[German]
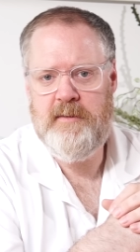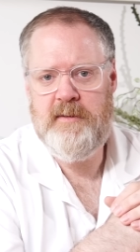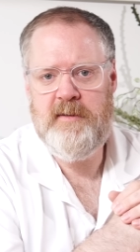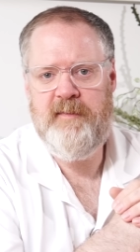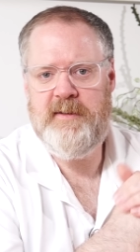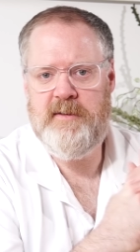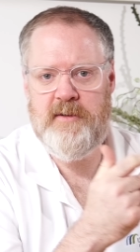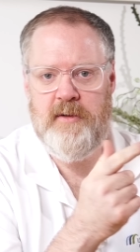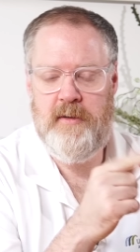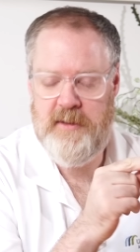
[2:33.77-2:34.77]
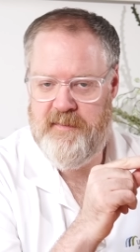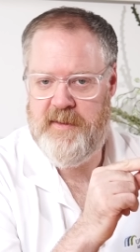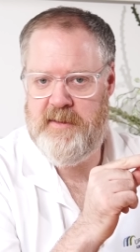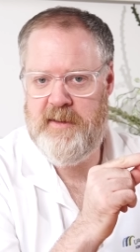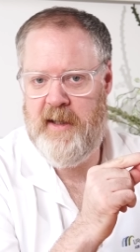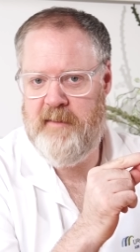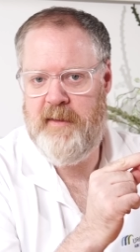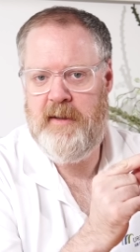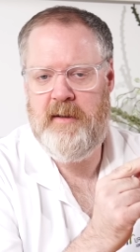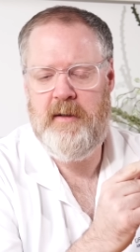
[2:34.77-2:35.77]
Und wenn sie es kurzfristig
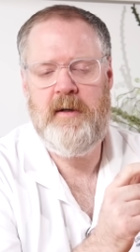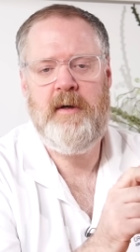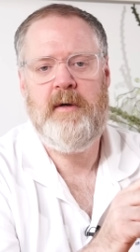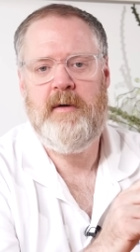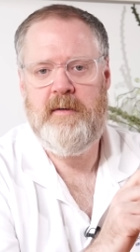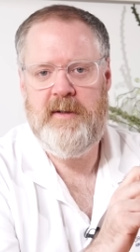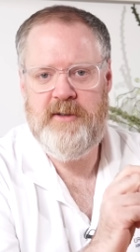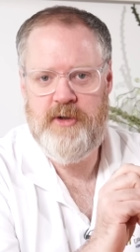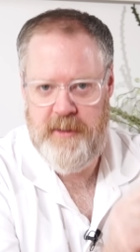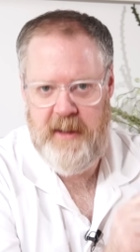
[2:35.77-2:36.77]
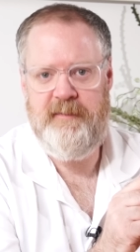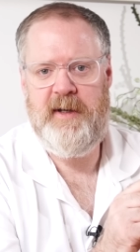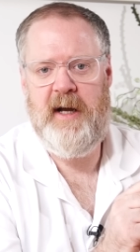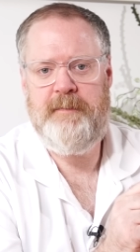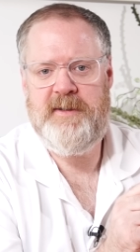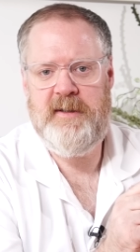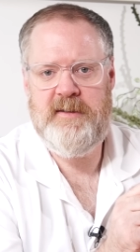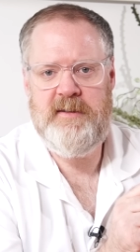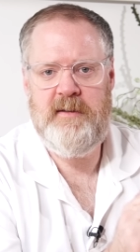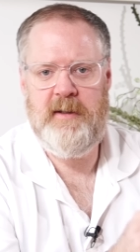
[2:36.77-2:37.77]
anwenden und das schnell wieder
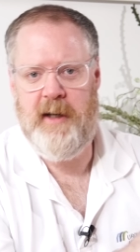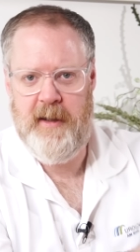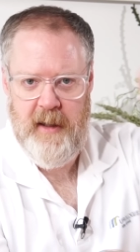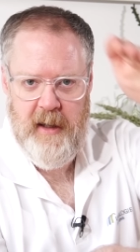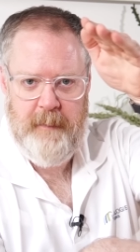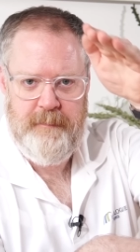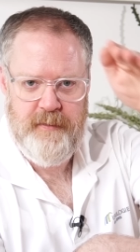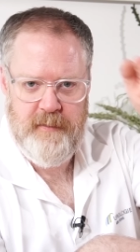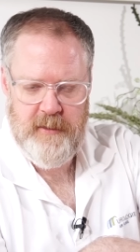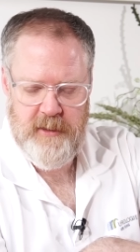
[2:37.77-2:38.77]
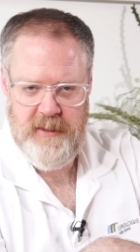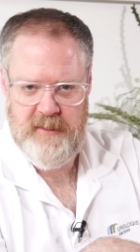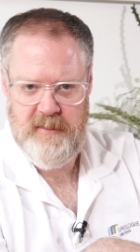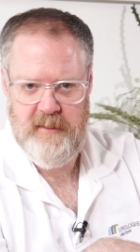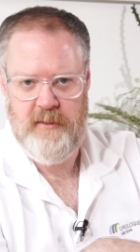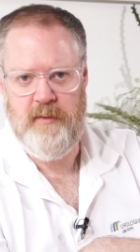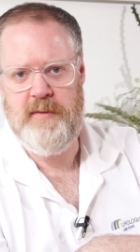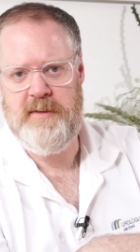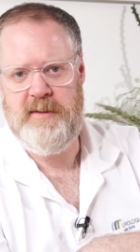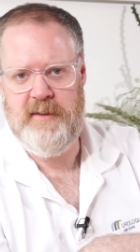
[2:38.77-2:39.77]
absetzen in einer abschließenden
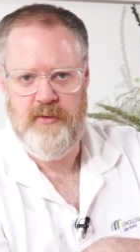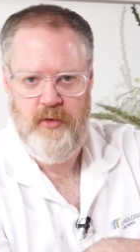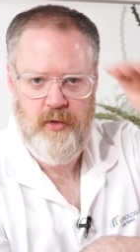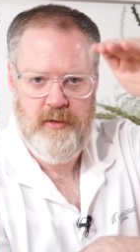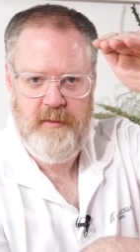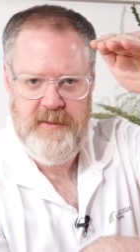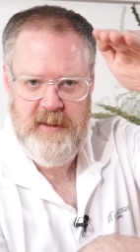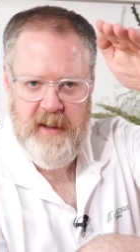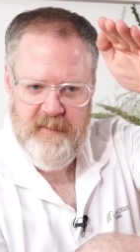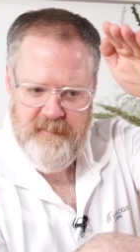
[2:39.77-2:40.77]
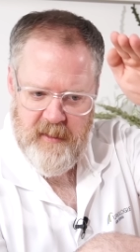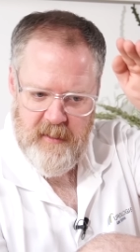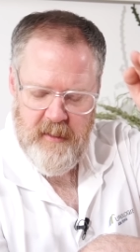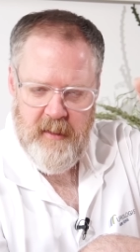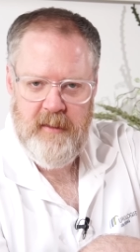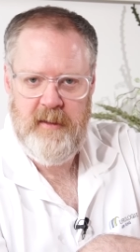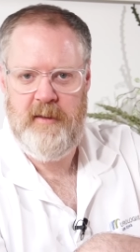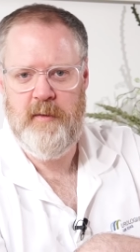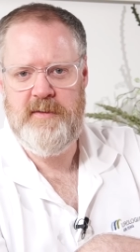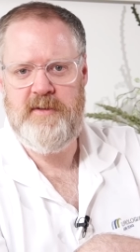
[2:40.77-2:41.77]
Dosis, also hochdosiert anfangen,
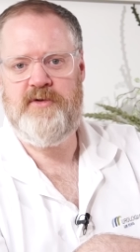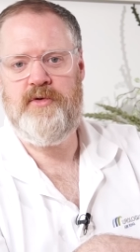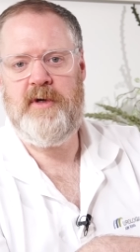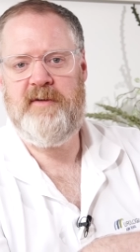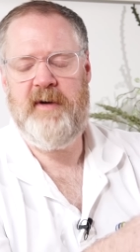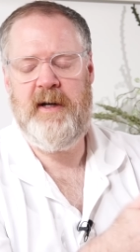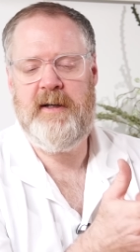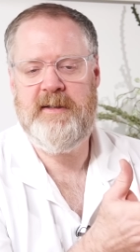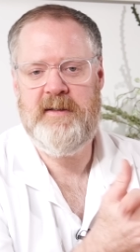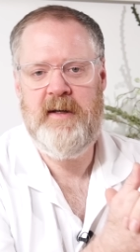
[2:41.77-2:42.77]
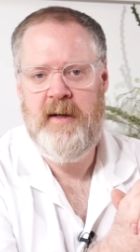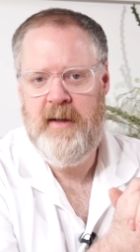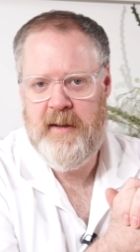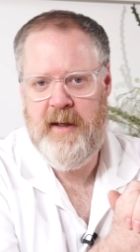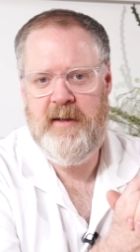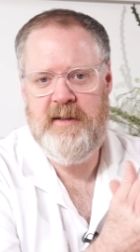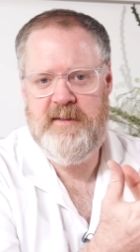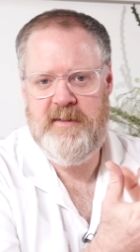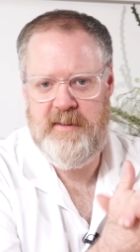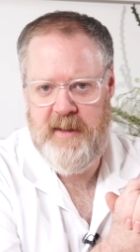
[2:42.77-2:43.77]
die Dosis zügig fallen lassen, kann
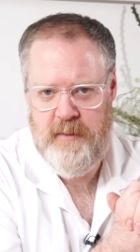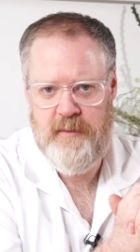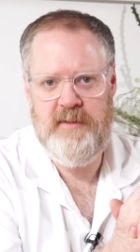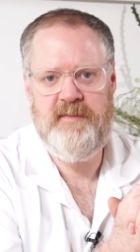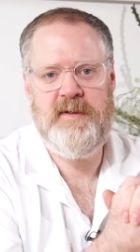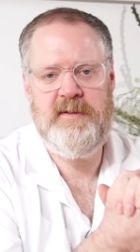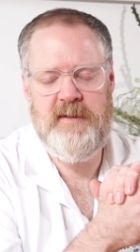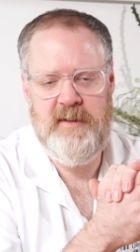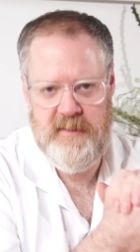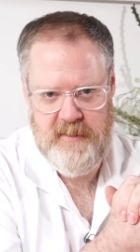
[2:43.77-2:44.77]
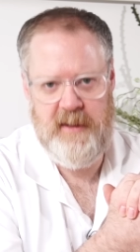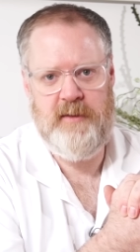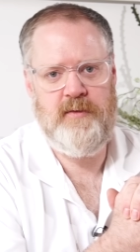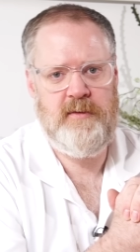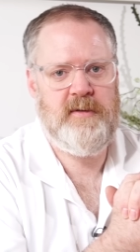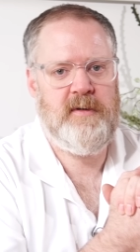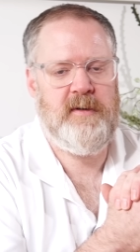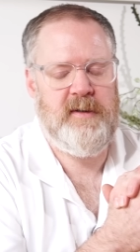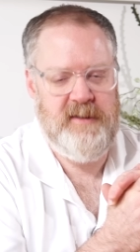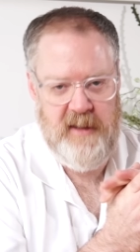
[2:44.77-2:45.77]
das sehr kurzfristig sehr gut
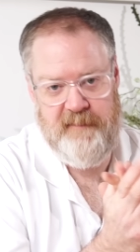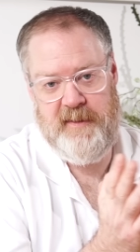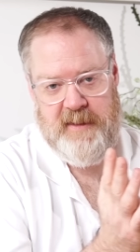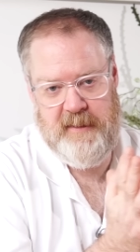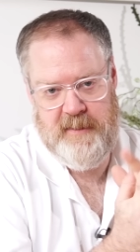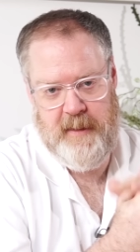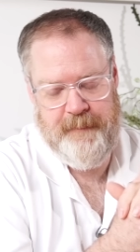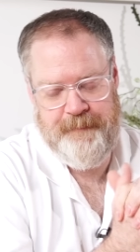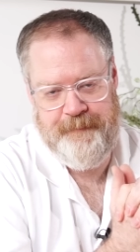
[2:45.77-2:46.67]
sehr effizient sein.